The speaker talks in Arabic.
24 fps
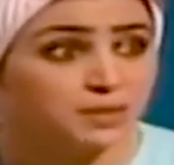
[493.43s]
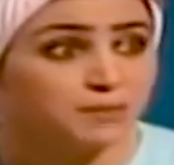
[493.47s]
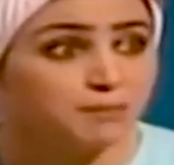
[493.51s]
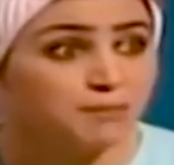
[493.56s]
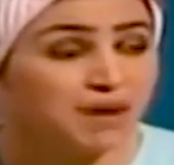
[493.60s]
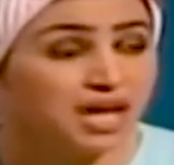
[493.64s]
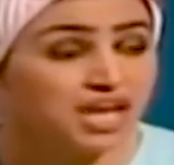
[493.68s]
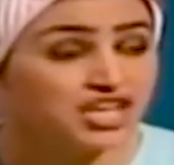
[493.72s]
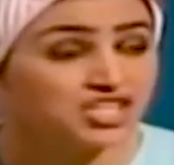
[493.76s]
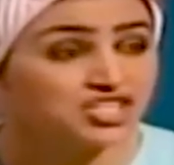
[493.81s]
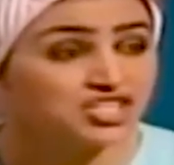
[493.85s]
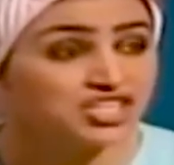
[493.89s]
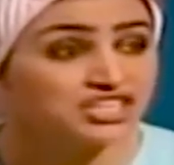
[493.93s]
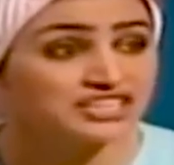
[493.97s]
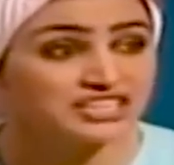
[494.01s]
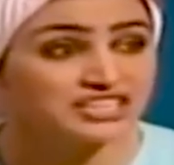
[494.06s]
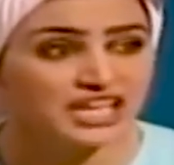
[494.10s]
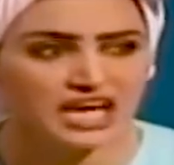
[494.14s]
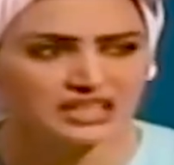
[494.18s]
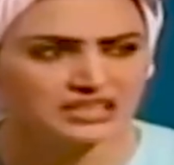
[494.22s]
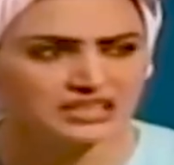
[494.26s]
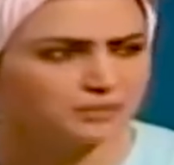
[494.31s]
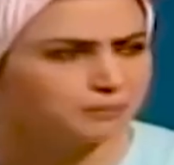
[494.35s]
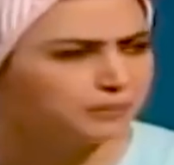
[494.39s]
ما اشتريت
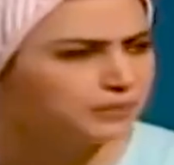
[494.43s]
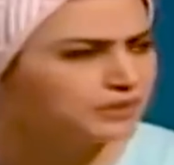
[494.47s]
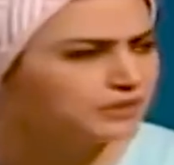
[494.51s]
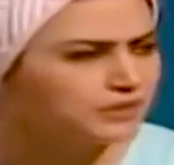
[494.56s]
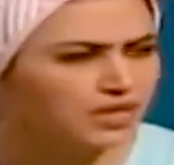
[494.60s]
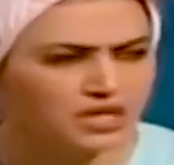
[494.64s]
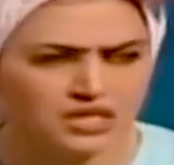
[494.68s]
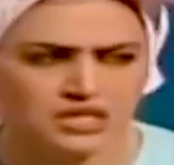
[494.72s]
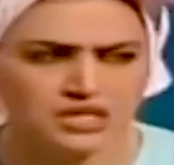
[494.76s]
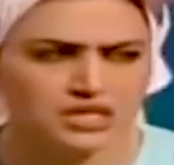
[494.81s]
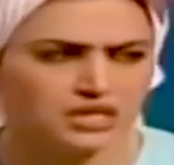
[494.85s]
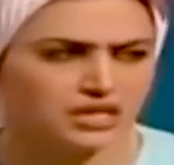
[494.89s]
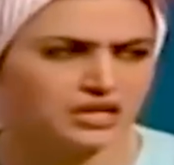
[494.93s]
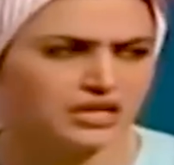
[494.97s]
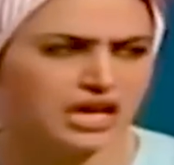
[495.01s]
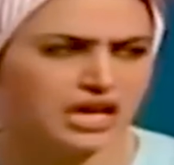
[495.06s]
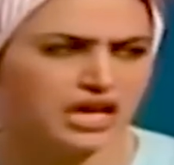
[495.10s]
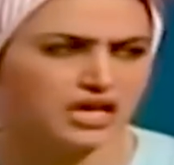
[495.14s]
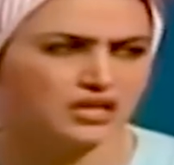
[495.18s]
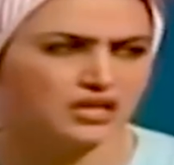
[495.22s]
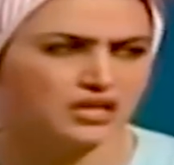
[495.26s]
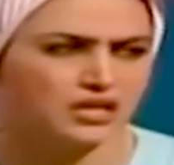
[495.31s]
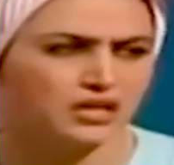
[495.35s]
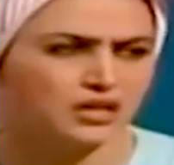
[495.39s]
خاتم بيطير
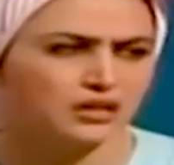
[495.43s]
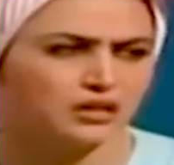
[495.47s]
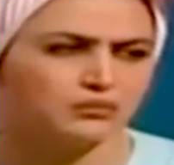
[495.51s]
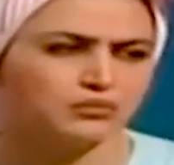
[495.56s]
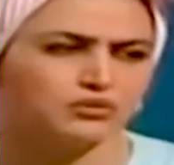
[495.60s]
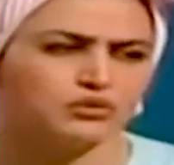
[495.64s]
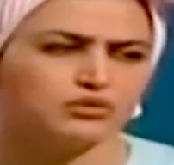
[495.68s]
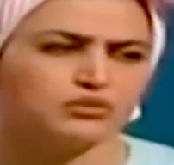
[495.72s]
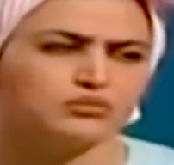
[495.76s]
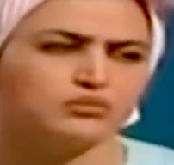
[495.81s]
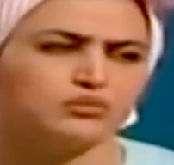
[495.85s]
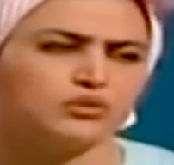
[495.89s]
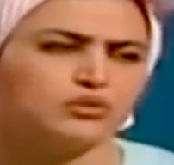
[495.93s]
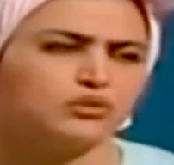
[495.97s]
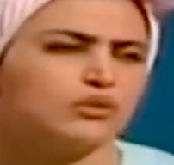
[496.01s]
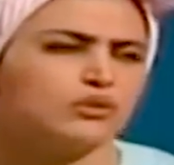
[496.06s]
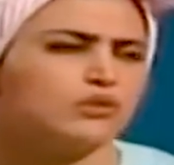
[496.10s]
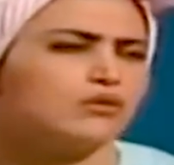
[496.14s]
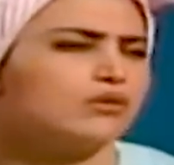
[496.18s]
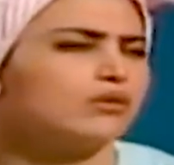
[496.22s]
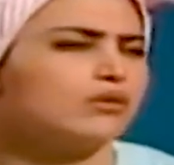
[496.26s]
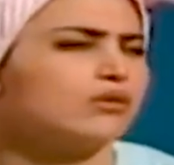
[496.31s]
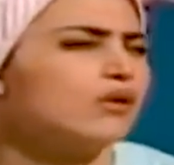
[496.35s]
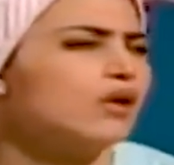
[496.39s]
العقل بدي مثله
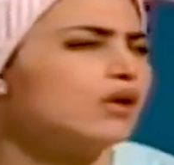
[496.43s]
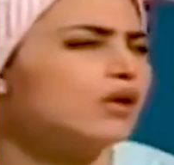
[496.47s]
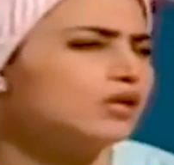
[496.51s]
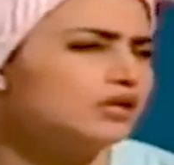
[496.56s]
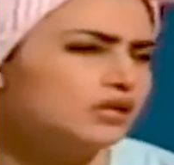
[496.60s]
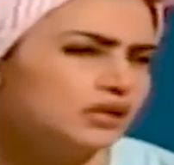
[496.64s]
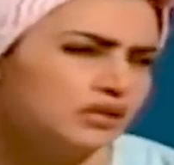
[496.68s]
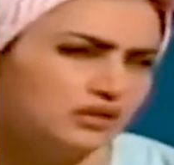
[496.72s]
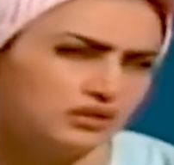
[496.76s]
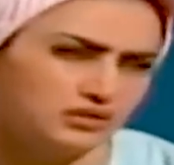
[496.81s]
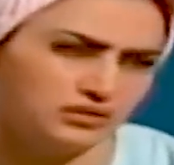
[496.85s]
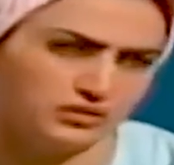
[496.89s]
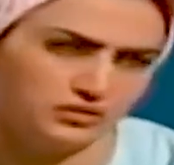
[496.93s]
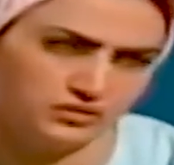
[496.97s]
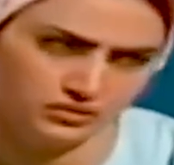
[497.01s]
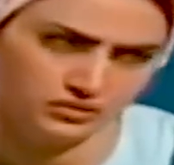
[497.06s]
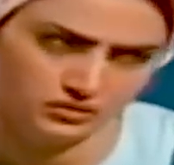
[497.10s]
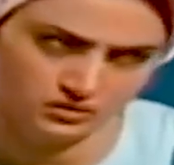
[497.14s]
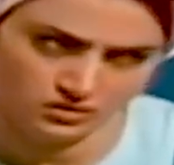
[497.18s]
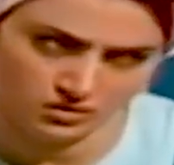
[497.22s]
الله يخليك